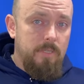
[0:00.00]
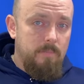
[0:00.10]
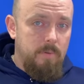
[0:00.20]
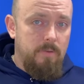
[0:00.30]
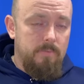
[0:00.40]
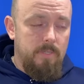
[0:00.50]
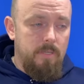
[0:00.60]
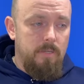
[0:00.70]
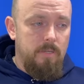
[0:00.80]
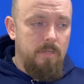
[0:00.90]
добавки
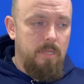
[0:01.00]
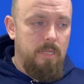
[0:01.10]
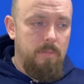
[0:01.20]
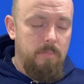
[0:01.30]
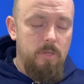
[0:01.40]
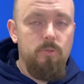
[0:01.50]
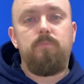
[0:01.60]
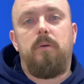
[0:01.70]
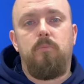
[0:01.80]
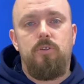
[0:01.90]
имеют
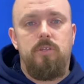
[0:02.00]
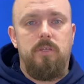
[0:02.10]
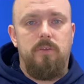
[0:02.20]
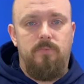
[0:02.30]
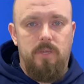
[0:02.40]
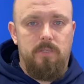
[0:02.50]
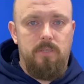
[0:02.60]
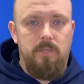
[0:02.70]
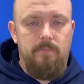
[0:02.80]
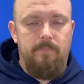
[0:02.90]
побочные
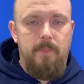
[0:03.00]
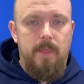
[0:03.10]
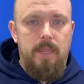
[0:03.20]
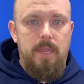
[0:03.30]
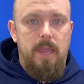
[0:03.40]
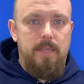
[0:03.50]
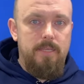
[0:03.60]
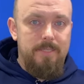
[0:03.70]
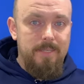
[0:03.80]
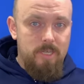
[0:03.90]
эффекты. Они
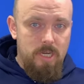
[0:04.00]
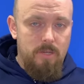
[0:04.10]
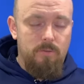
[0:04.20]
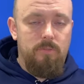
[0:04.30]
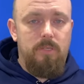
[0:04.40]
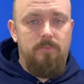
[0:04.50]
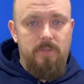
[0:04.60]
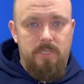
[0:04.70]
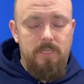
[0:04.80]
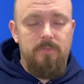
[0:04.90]
снижают
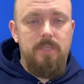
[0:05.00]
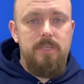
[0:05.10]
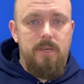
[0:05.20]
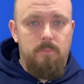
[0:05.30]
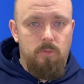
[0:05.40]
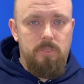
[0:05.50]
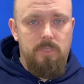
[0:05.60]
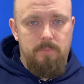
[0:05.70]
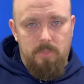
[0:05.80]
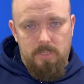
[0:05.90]
эффективность работы
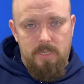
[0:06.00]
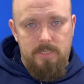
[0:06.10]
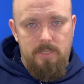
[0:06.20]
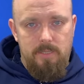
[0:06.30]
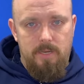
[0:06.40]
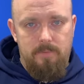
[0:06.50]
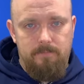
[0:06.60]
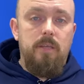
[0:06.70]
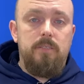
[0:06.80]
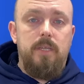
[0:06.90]
теплоносителя.
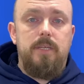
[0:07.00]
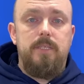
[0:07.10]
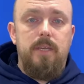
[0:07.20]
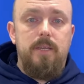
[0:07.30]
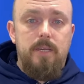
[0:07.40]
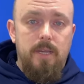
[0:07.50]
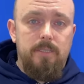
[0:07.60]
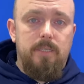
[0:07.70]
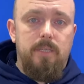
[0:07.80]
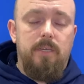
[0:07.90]
Так
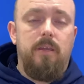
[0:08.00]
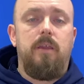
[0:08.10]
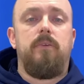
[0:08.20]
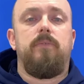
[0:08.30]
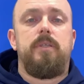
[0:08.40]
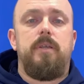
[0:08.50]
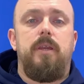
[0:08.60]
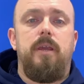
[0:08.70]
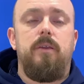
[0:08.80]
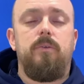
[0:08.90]
силикаты
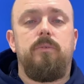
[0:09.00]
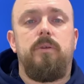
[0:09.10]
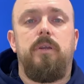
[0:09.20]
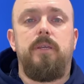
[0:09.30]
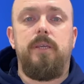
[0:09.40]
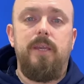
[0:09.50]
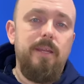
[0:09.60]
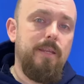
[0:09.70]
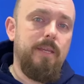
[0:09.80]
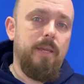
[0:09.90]
выделяют
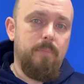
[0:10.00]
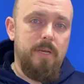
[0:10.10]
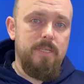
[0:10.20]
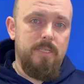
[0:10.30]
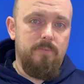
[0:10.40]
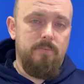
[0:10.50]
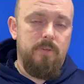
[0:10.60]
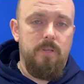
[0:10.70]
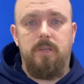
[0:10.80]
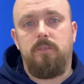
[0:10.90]
гель и абразив,
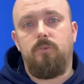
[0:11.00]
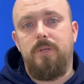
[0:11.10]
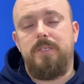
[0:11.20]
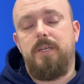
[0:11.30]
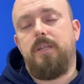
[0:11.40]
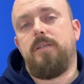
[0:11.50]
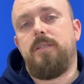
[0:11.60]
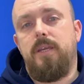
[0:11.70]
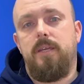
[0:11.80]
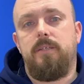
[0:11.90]
который
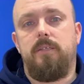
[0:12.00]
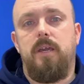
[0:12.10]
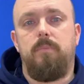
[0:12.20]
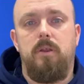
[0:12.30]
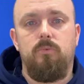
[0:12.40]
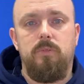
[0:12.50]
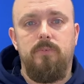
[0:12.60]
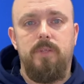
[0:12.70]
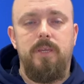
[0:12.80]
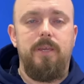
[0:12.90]
загрязняет
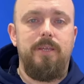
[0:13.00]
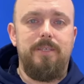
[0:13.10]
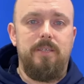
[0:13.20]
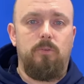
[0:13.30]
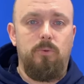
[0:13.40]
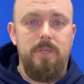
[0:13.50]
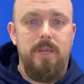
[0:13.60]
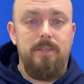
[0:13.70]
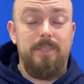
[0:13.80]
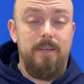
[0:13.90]
оборудование и
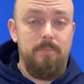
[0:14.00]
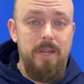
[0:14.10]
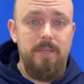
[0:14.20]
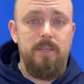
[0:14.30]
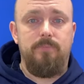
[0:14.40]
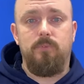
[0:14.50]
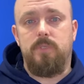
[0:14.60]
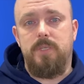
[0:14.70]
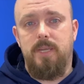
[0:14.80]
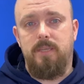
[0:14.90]
затрудняет нормальное
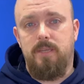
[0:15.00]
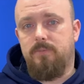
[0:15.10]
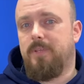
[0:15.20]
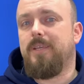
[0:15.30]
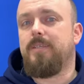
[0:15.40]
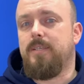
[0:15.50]
функционирование